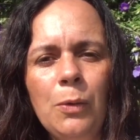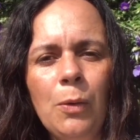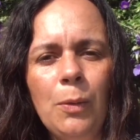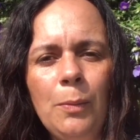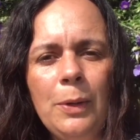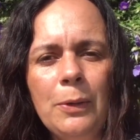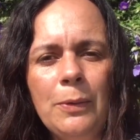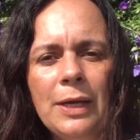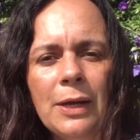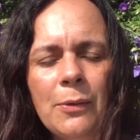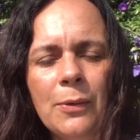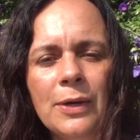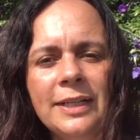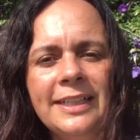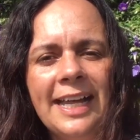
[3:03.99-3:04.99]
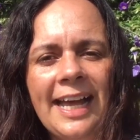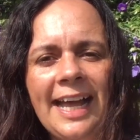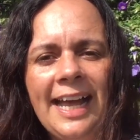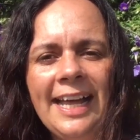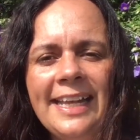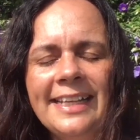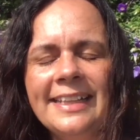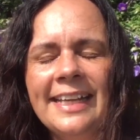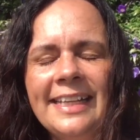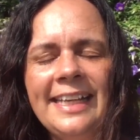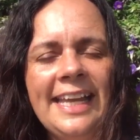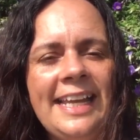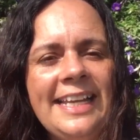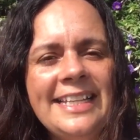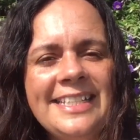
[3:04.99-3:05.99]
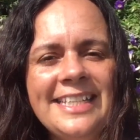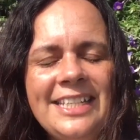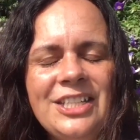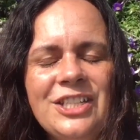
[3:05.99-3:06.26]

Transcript: como eu ia cortar e daquele dia em